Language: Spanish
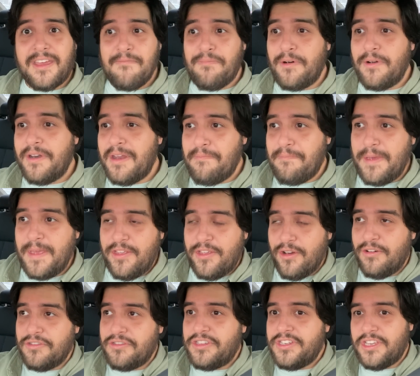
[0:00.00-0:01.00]
que pone
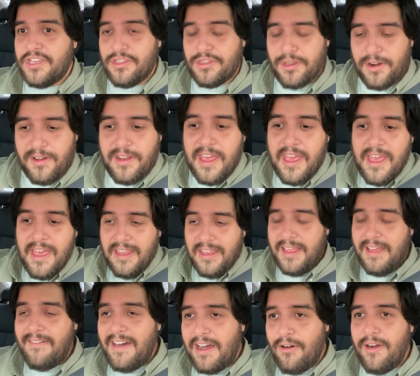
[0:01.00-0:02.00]
Peugeot y Citroën
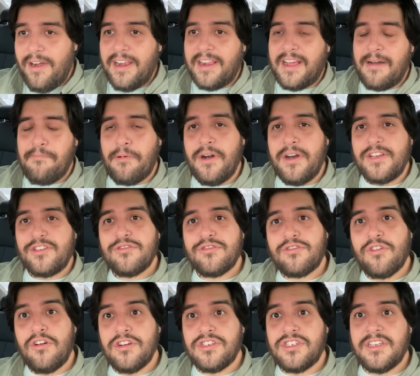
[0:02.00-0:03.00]
debajo del capó de sus
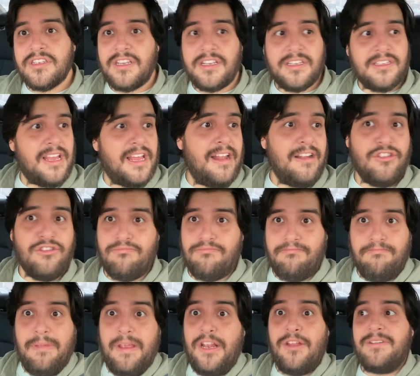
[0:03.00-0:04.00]
coches desde el
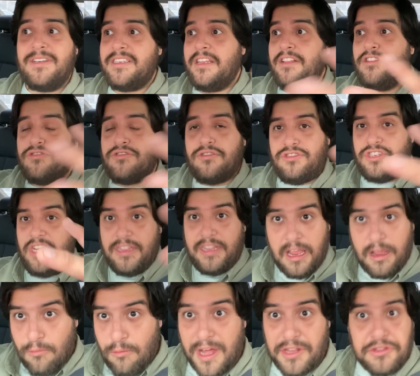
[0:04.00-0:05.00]

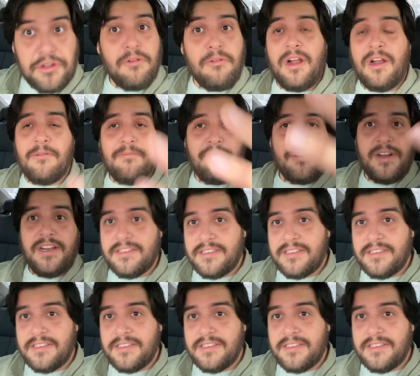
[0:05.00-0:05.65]
1984 o algo por el